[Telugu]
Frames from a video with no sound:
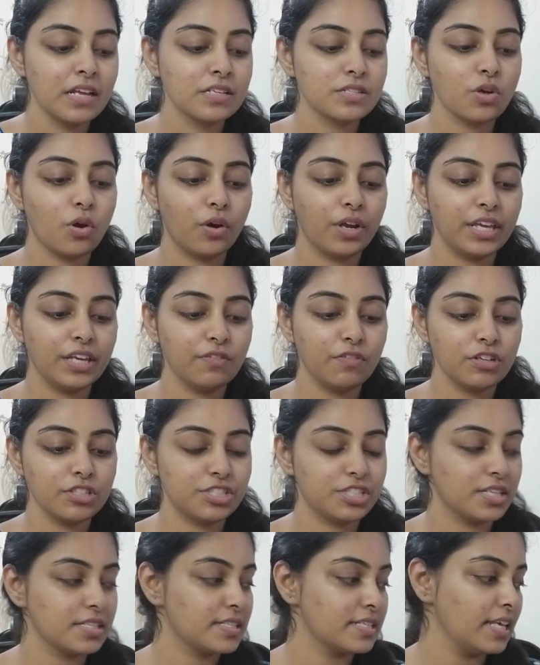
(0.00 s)
సో ఇవి
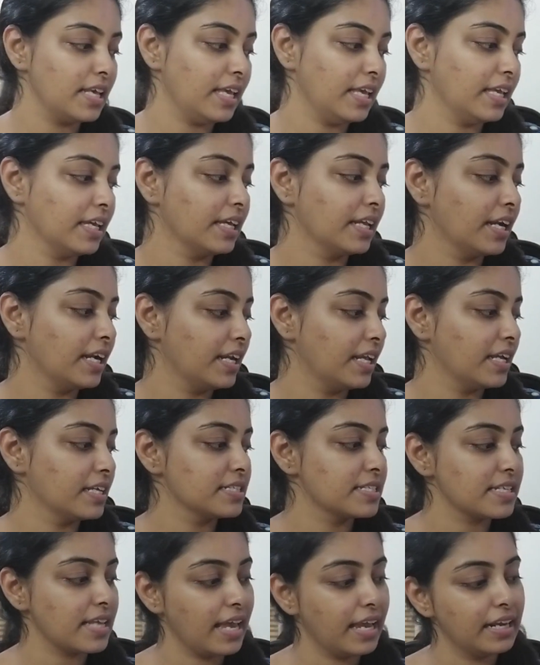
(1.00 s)
వచ్చేసి
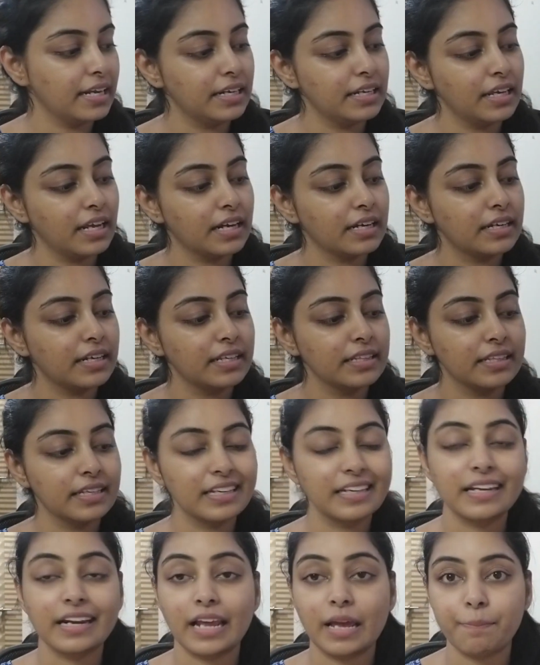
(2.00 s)
ఇంగ్రీడియంట్స్ ఏంటి అంటే ఇది
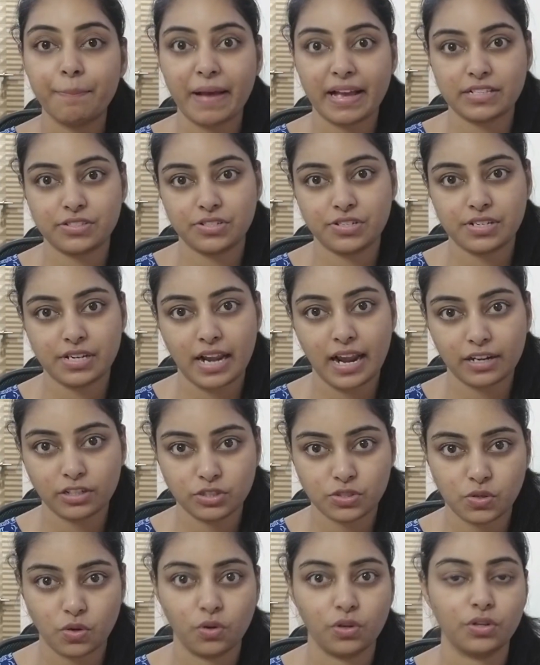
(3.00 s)
గ్రేప్
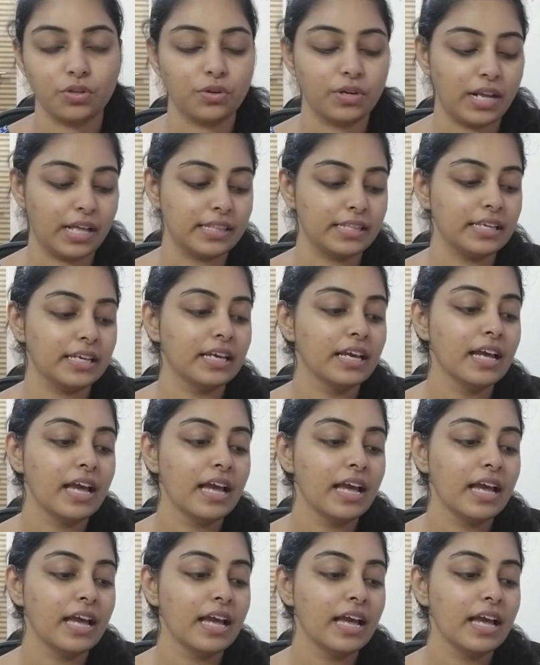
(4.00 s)
ఎక్స్ట్రాక్ట్స్ ఒకటి ఉన్నది